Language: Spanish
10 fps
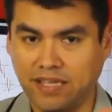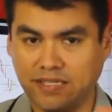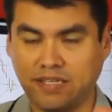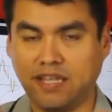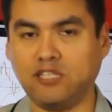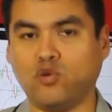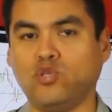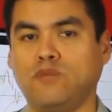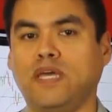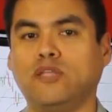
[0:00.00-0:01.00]
Si tienes
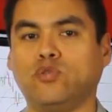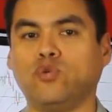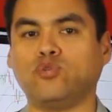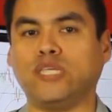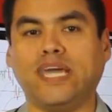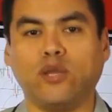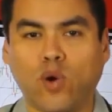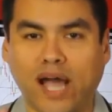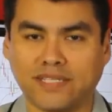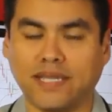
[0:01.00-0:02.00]
conocimiento
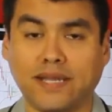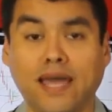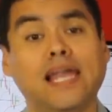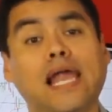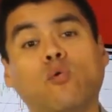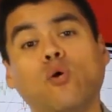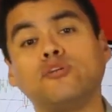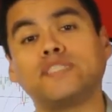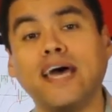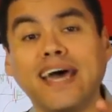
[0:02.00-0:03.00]
cero acerca de la
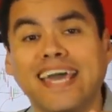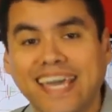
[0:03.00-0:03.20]
bolsa,